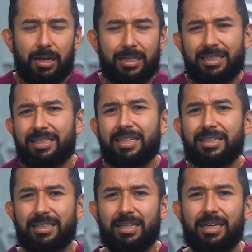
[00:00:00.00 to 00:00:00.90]
existen
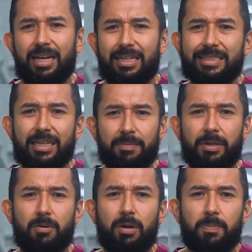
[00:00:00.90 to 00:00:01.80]
señales de que
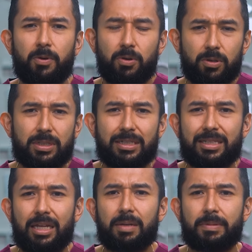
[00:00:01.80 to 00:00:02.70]
mi cuerpo no se
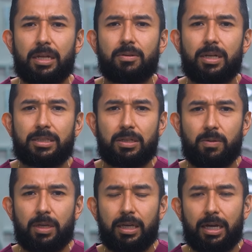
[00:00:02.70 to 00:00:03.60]
está adaptando a la
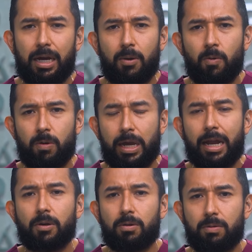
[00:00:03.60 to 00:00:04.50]
cirugía o que
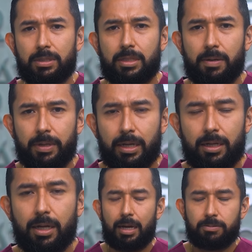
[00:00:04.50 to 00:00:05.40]
algo no está
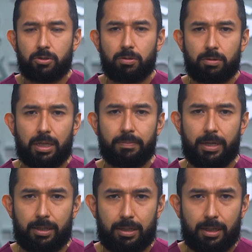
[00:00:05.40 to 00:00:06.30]
bien.
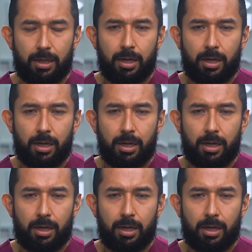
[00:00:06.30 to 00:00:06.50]
Absolutamente.